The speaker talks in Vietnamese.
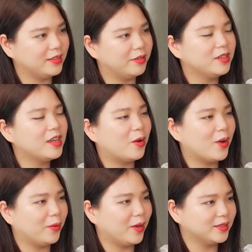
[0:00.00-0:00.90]
nếu như là
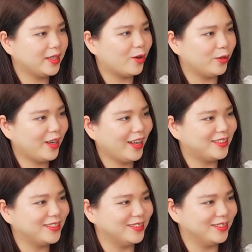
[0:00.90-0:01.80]
hoàng hoàng sẽ có những
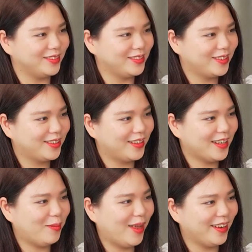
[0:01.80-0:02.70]
hành xử
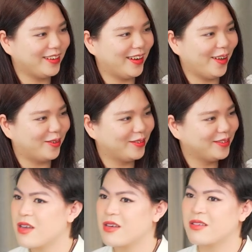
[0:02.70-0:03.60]
đáp lại như thế nào
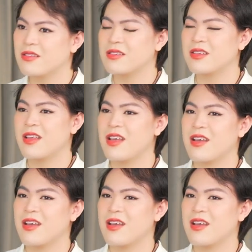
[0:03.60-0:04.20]
ờ, uh